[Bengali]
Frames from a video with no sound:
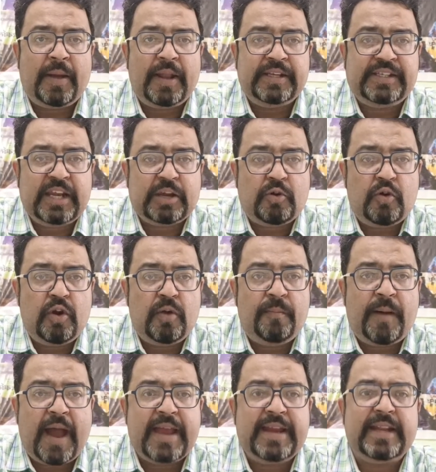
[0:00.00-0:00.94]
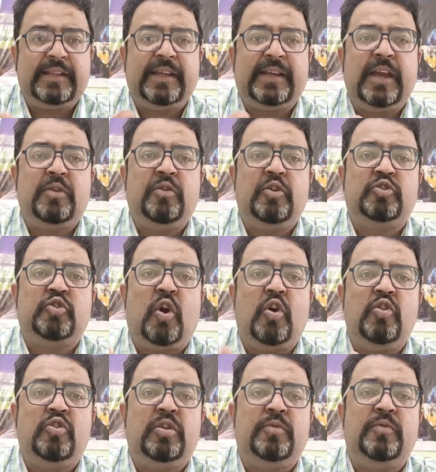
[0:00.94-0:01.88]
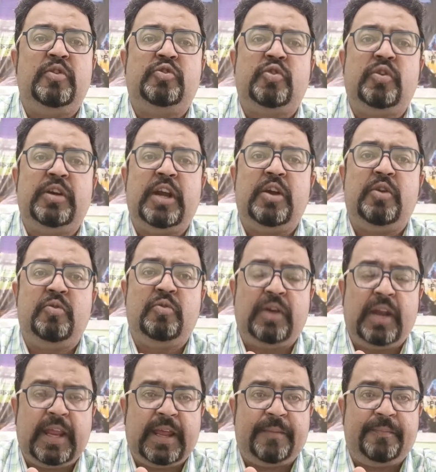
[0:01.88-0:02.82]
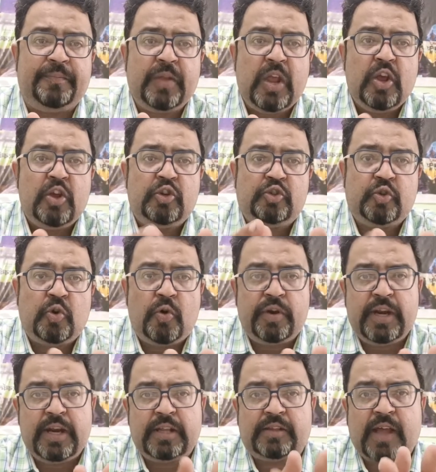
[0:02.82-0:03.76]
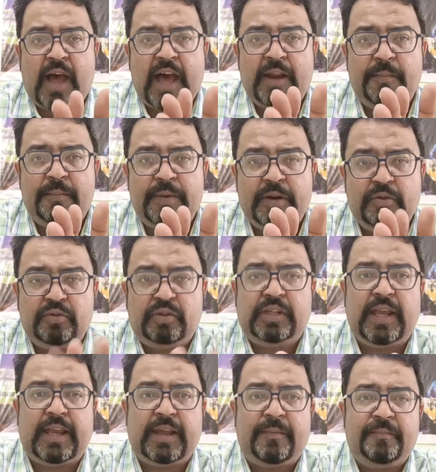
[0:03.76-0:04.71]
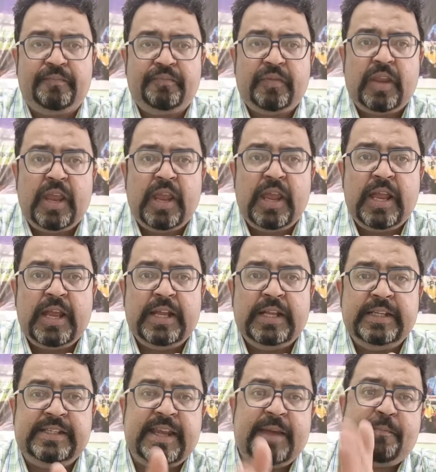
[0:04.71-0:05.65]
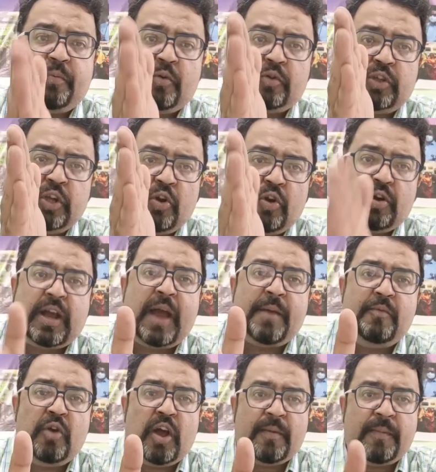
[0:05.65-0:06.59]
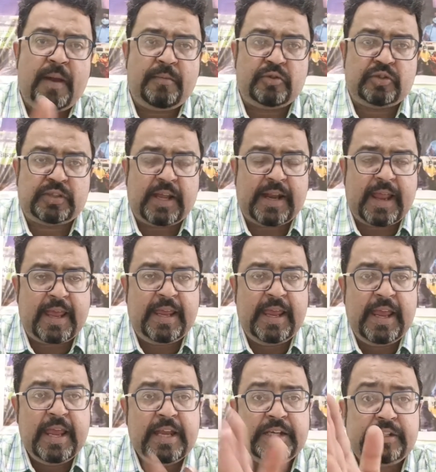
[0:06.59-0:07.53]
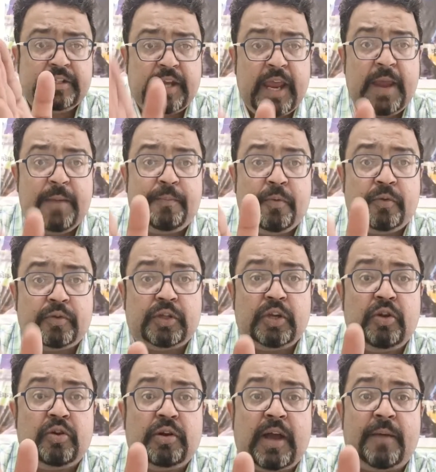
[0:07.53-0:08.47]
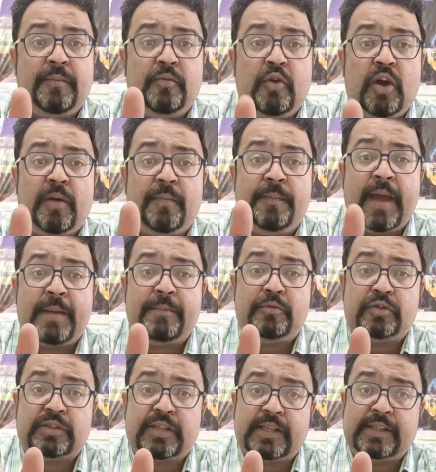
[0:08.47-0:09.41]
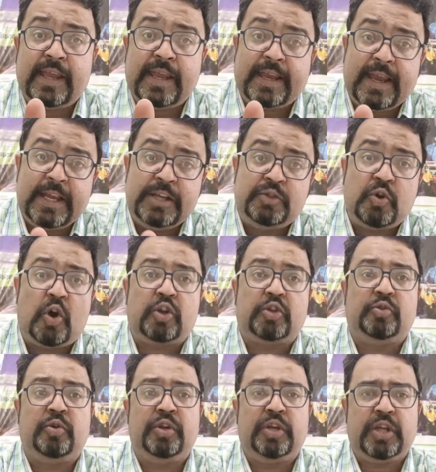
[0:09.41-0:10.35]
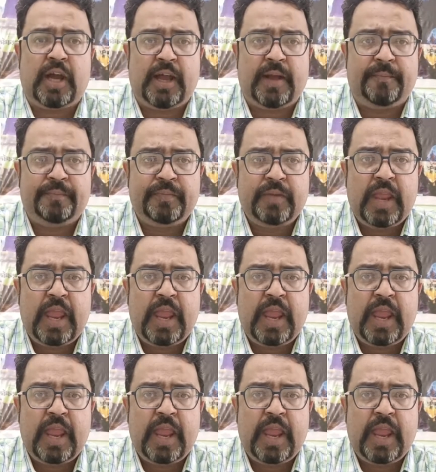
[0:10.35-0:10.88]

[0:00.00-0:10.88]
আমার যে কোনো বাইরে থেকে কোনো সংক্রমণ শরীরে ঢুকলে শরীর তার বিরুদ্ধে যে প্রতিরক্ষামূলক ব্যবস্থা নেয় সেই প্রতিরক্ষামূলক ব্যবস্থা থেকেই জ্বর তৈরি হয়